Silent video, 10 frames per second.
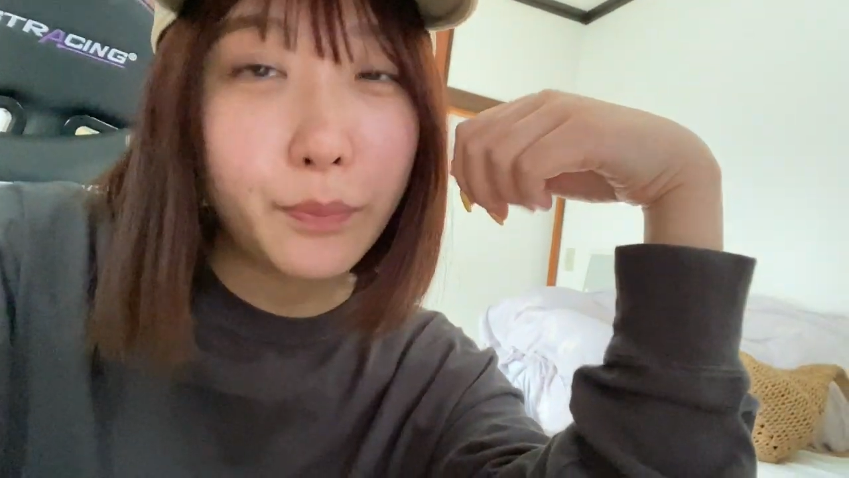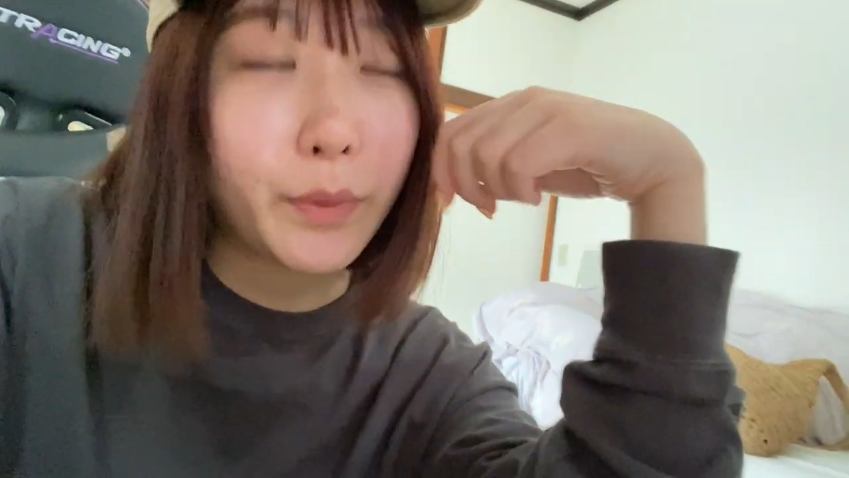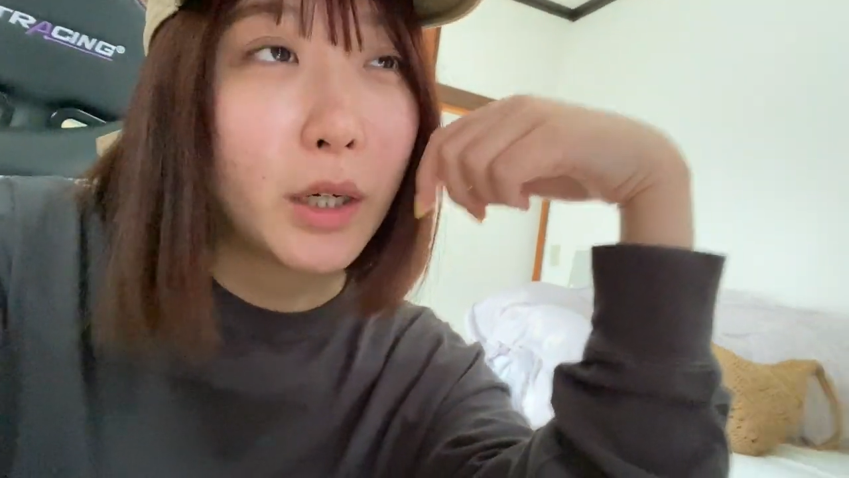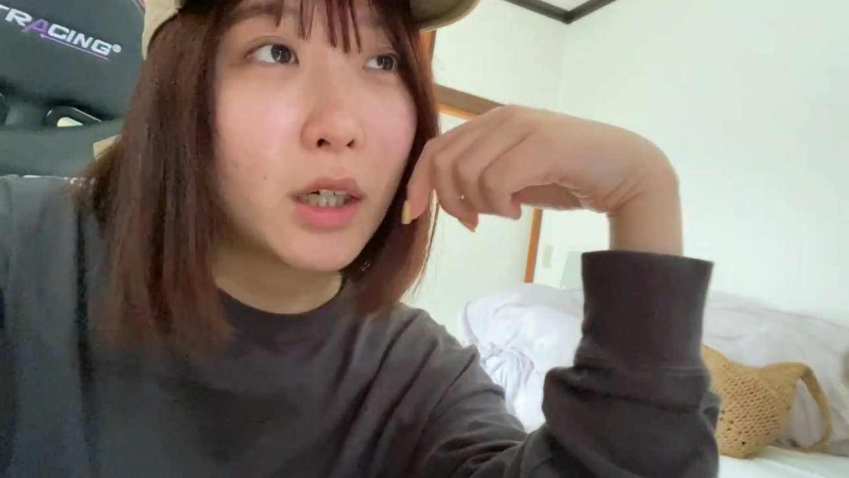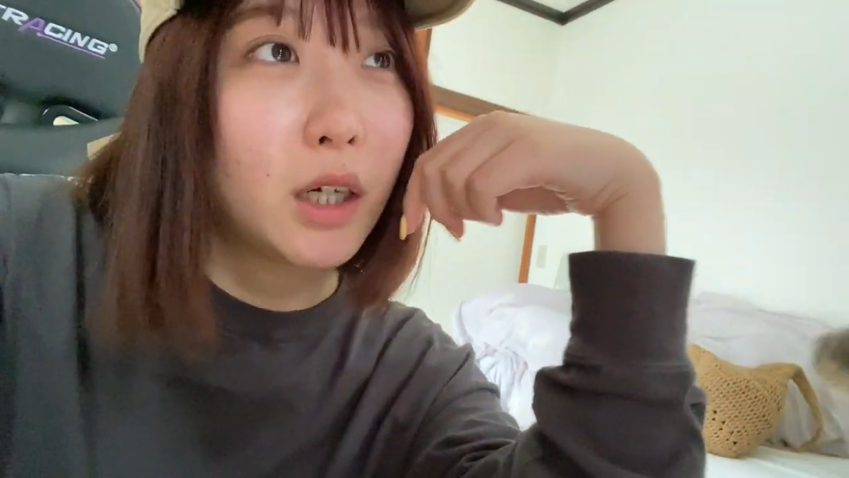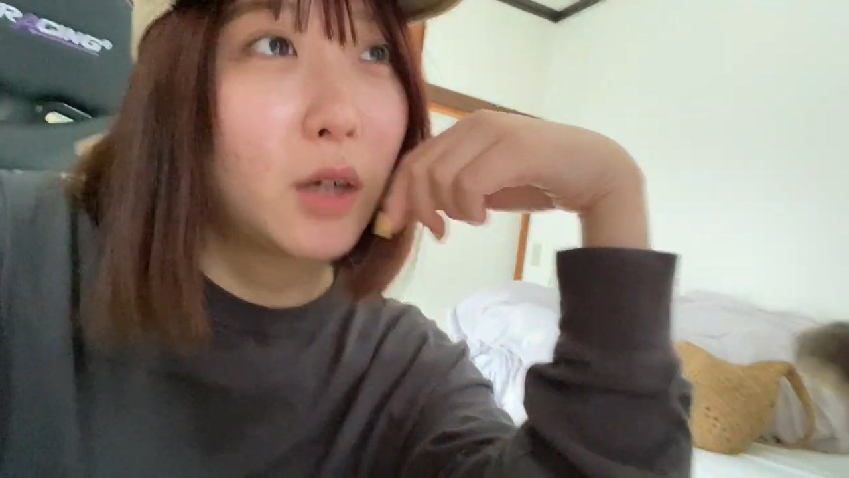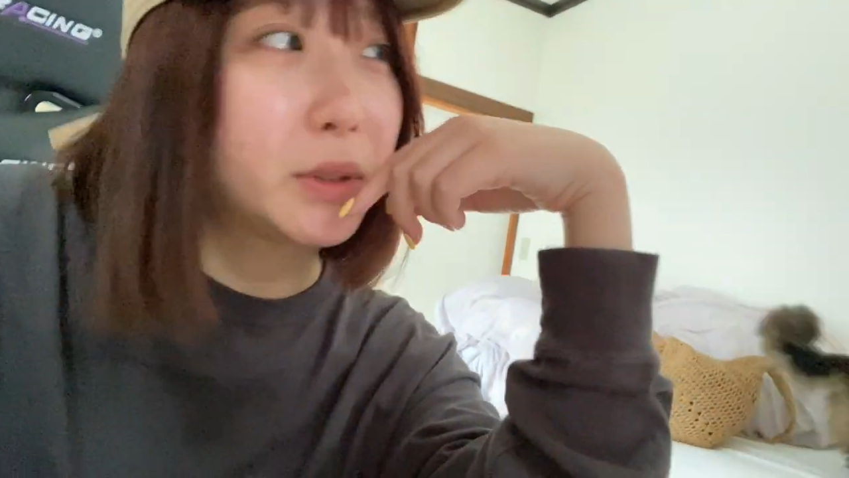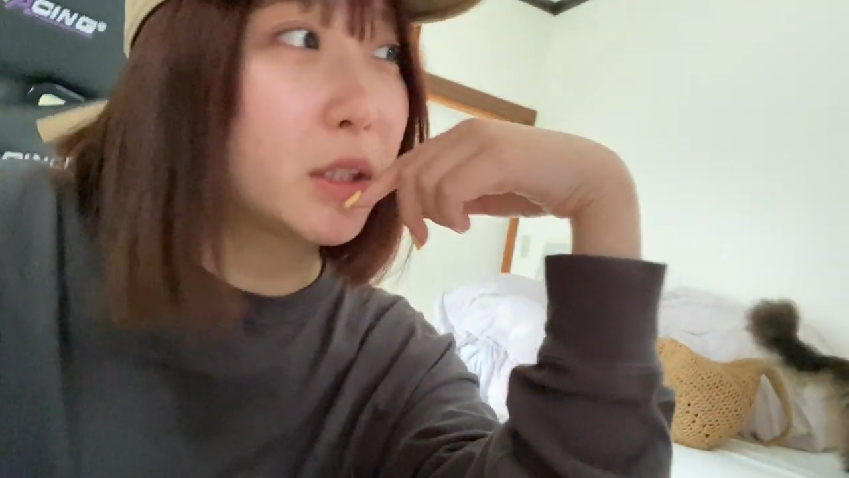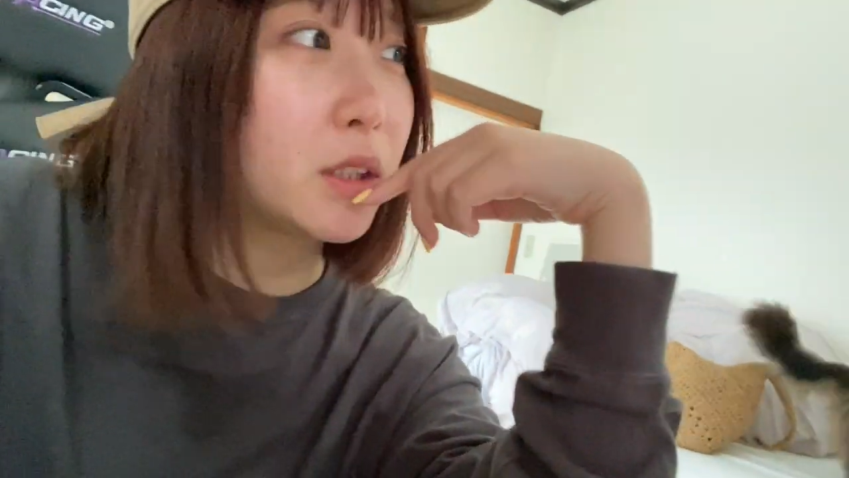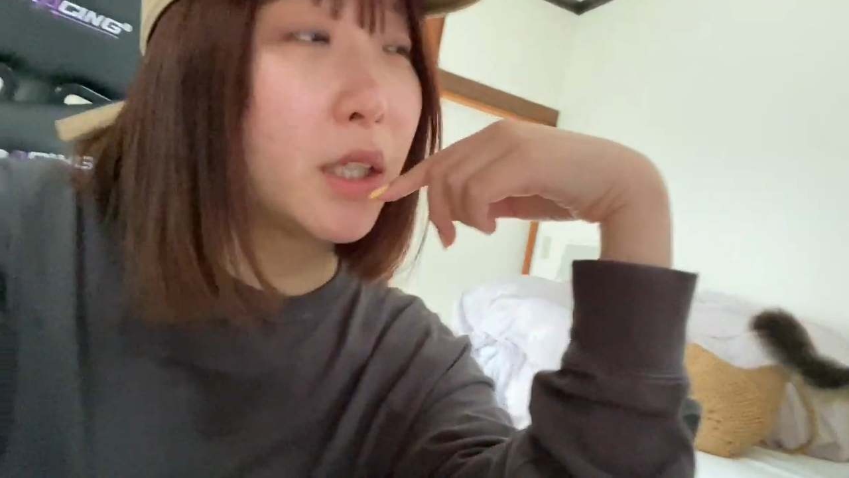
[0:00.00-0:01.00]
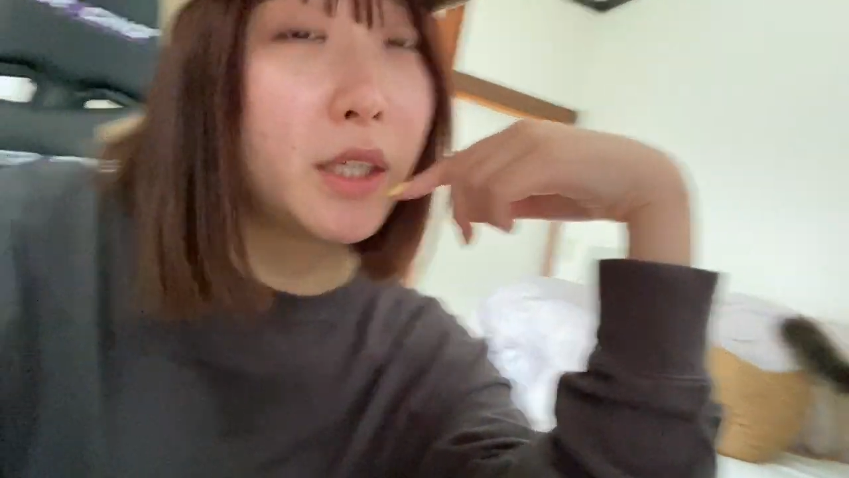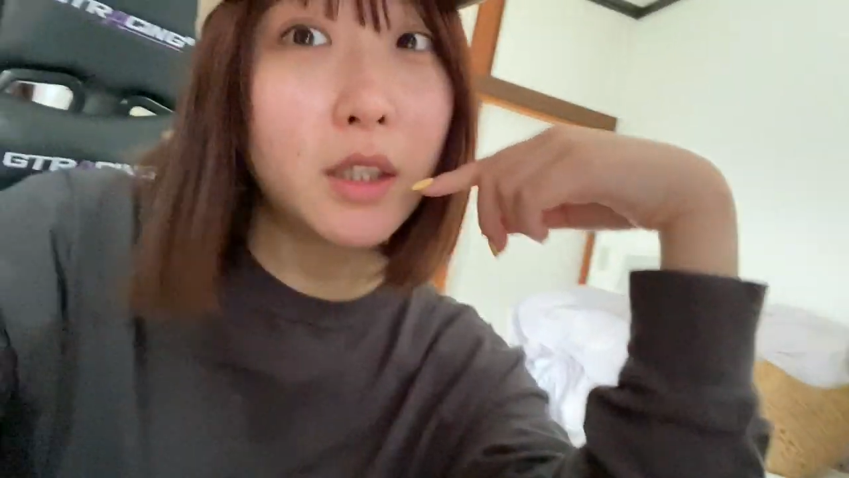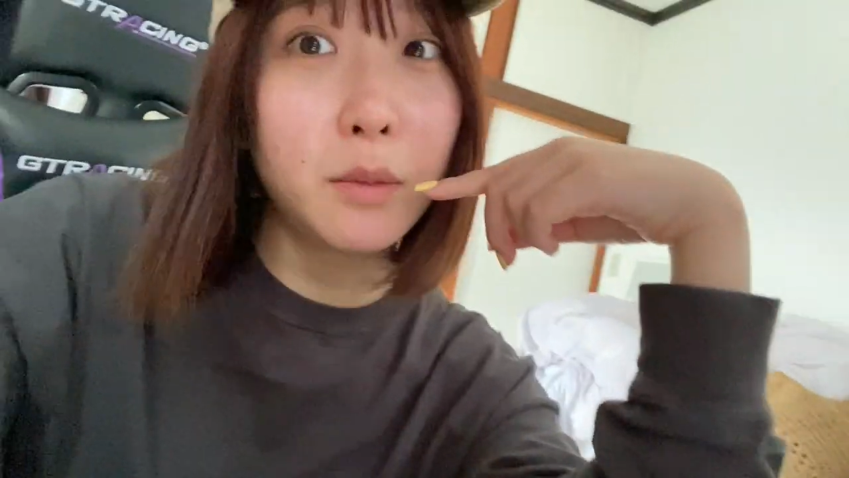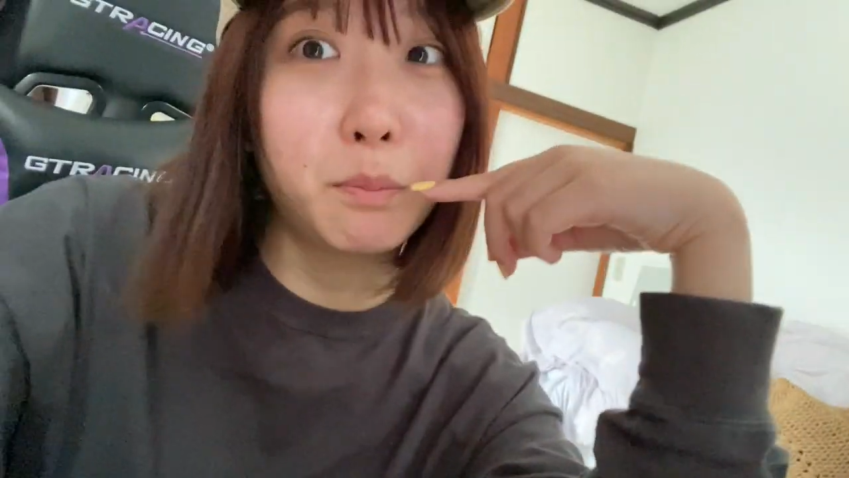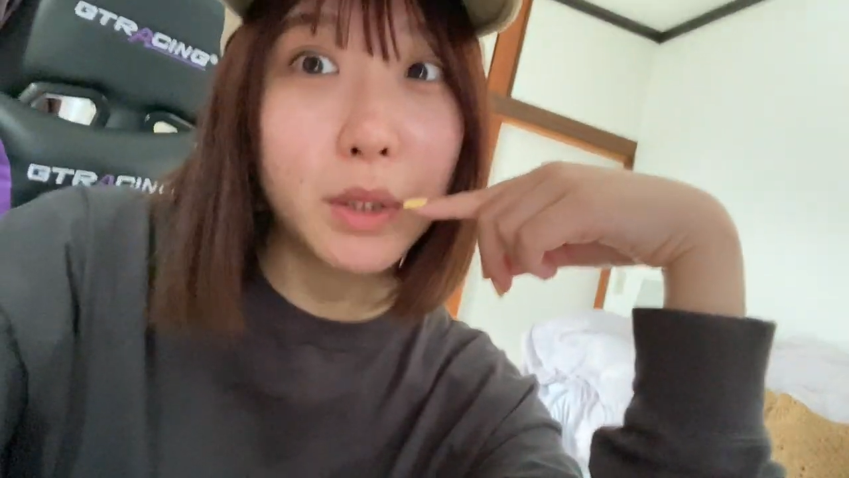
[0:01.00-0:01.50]
なんか、私最
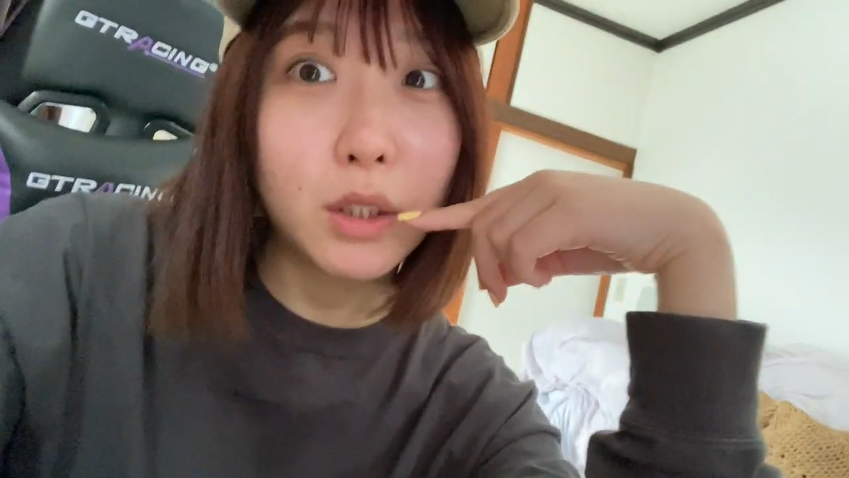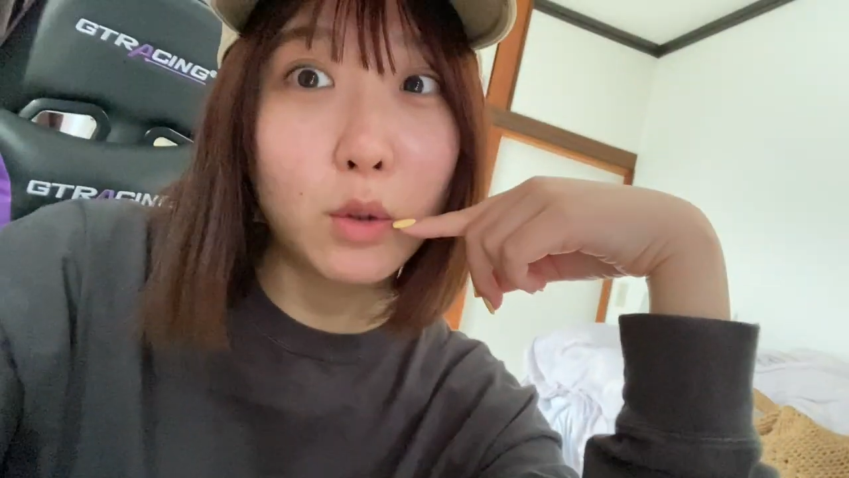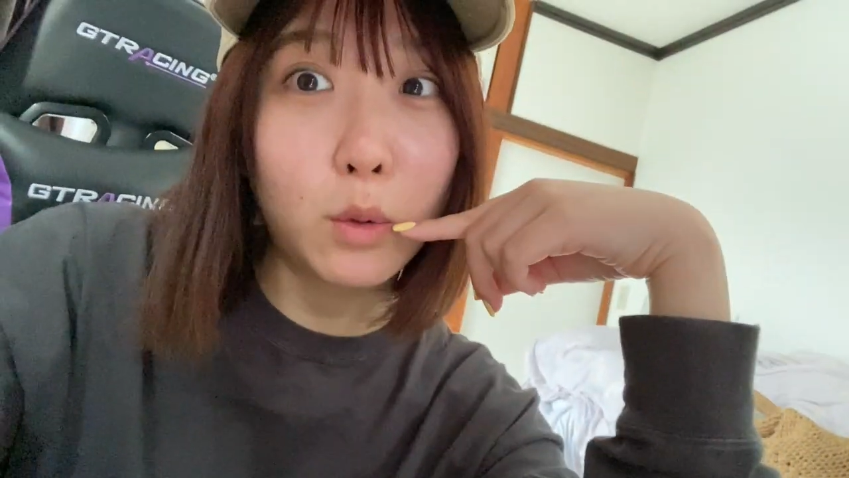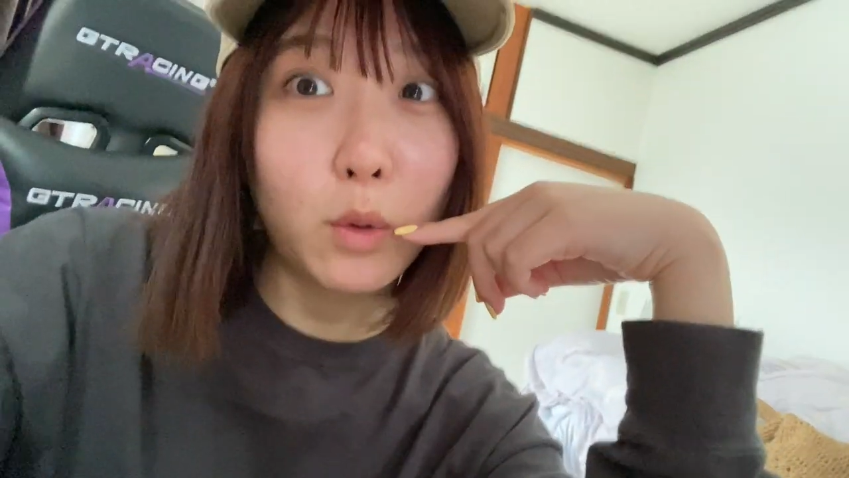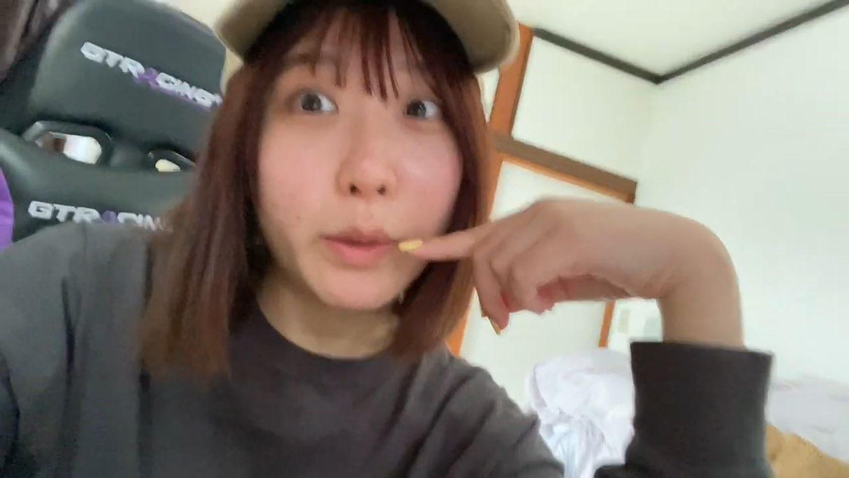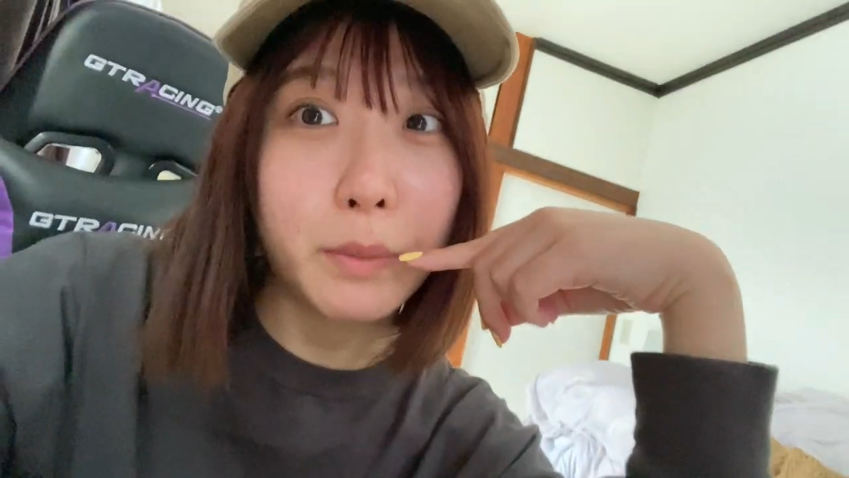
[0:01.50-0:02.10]
近ビットコイン